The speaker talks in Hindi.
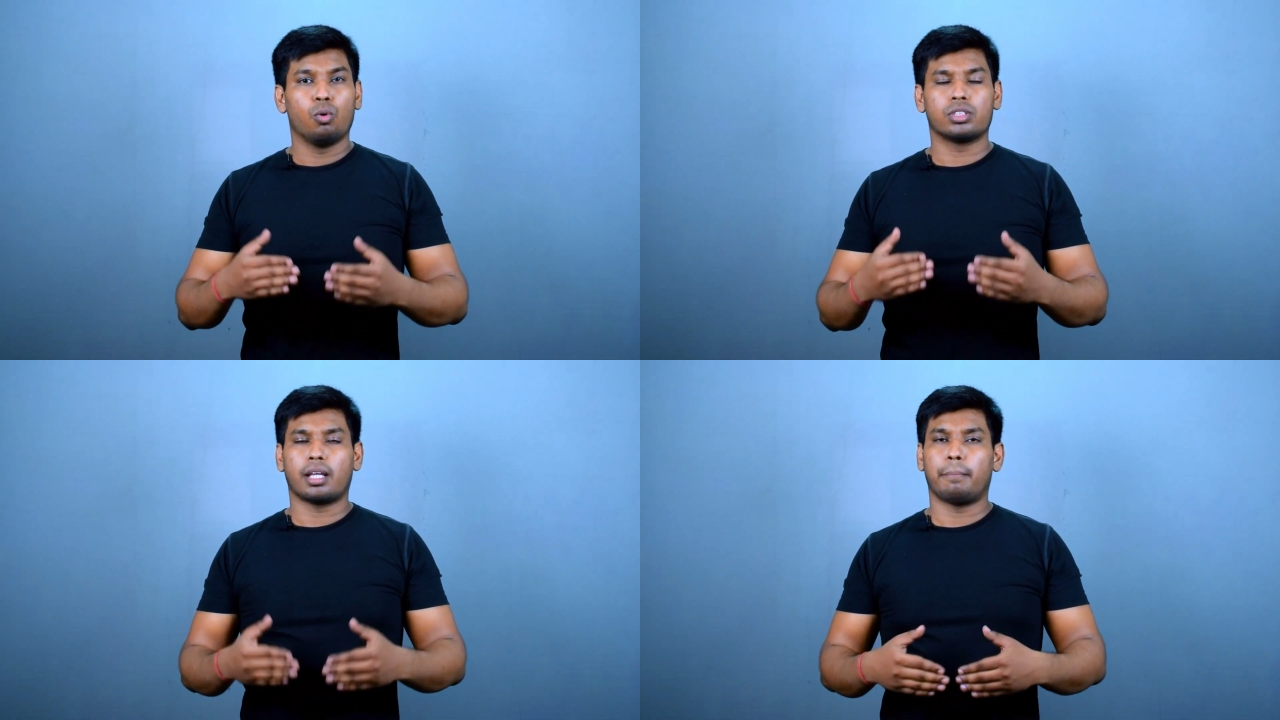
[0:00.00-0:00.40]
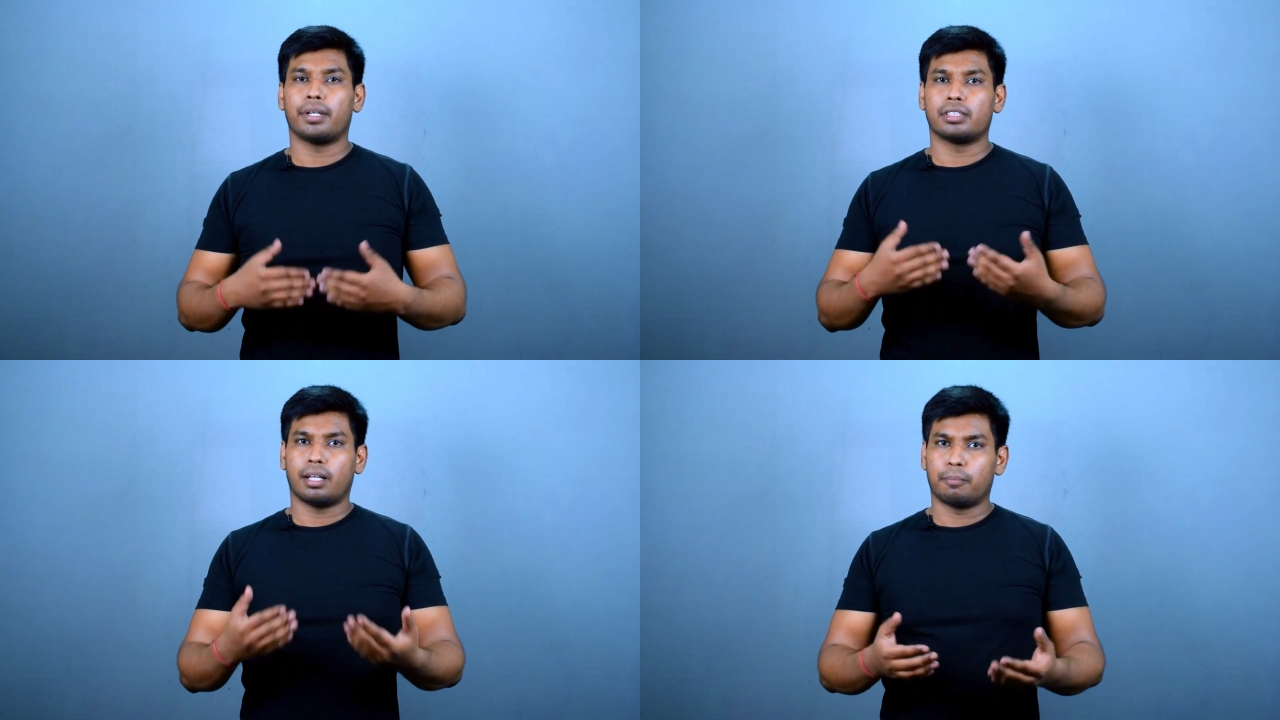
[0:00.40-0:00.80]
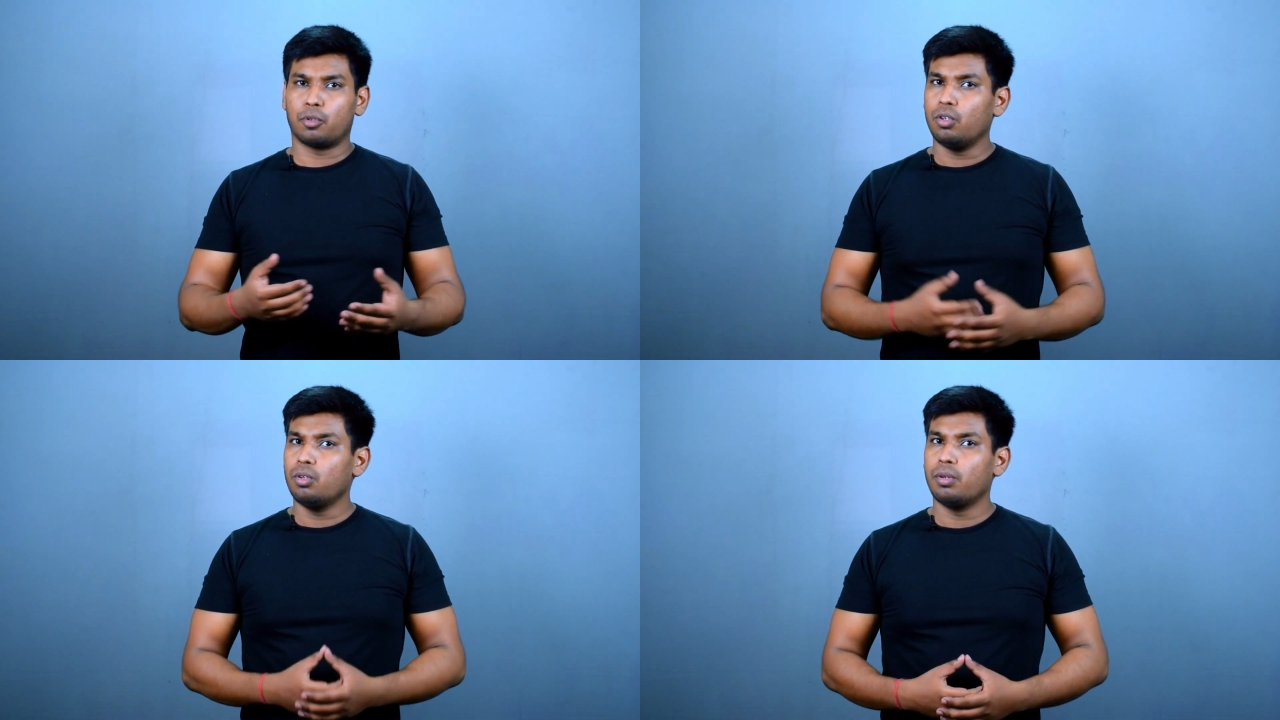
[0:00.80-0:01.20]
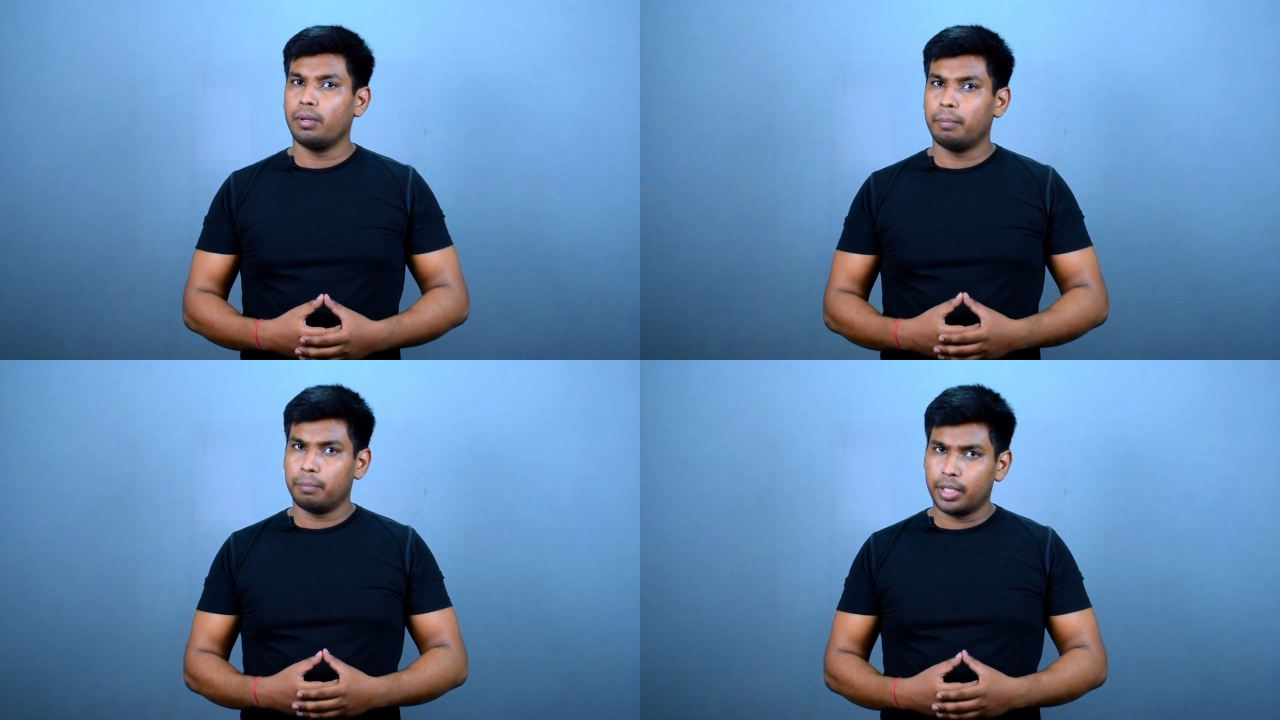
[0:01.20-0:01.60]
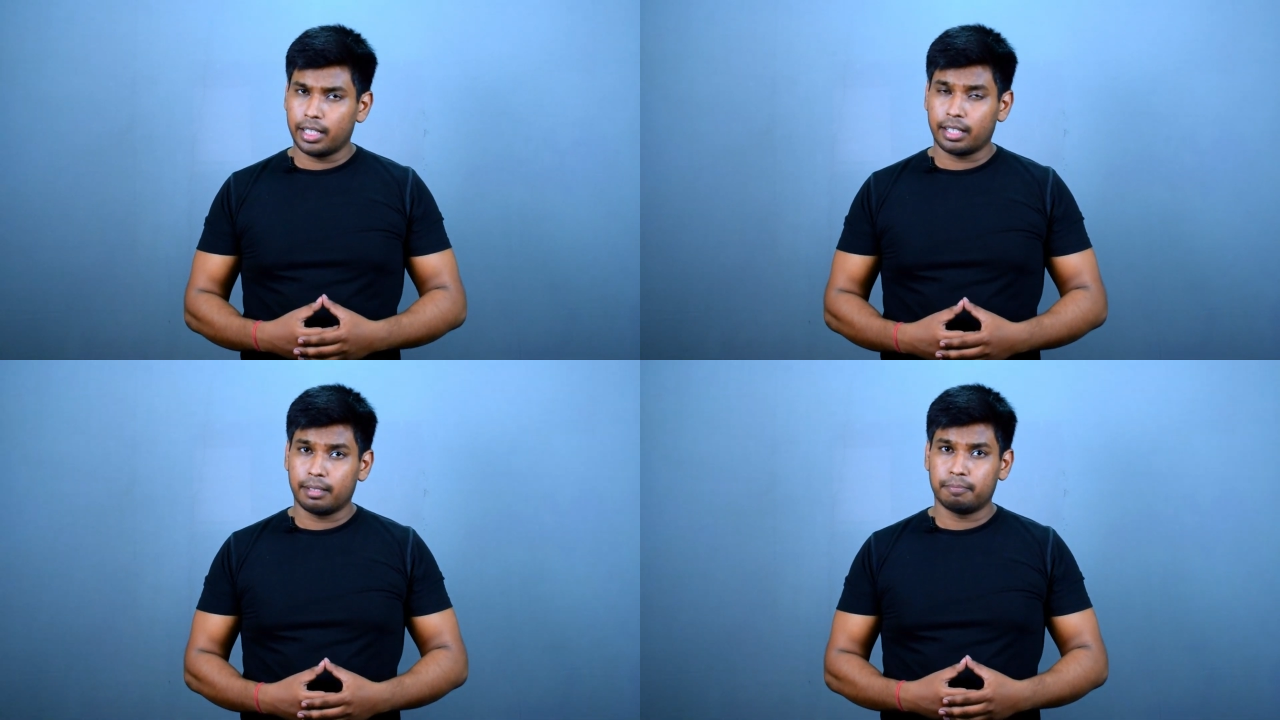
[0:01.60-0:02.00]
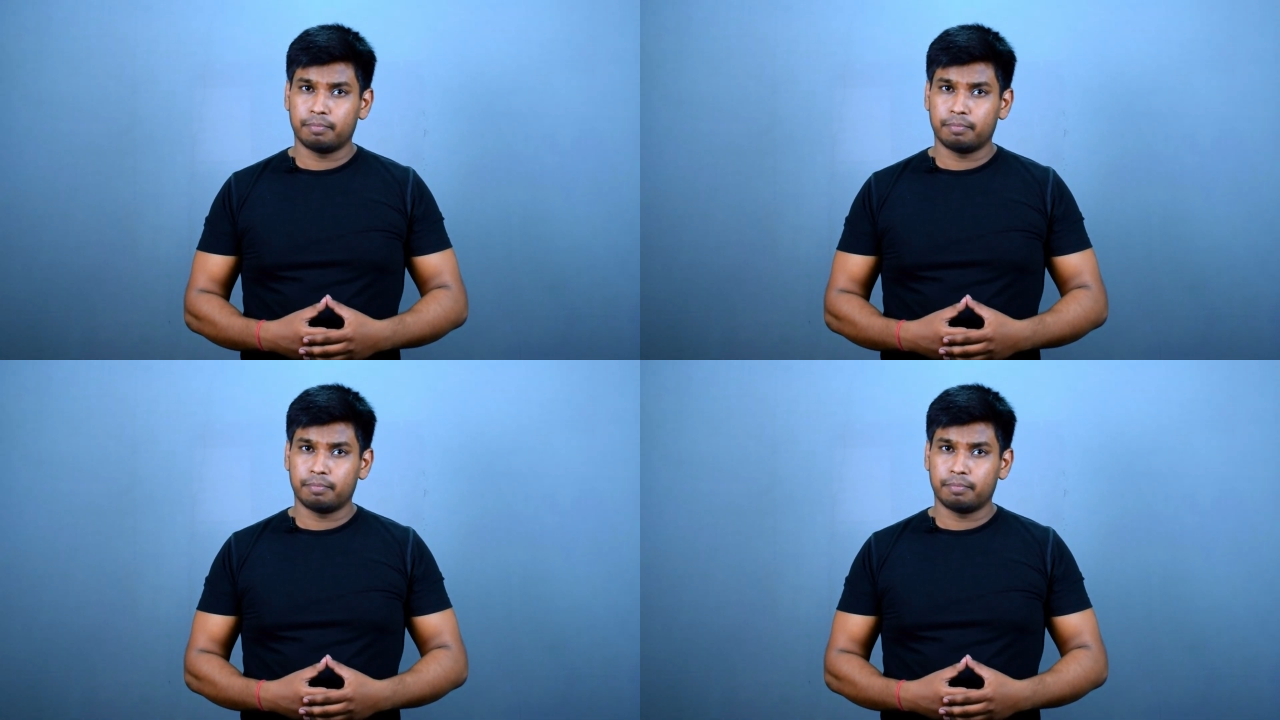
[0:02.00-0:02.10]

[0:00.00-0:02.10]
उसका पैसा आपको मिलेगा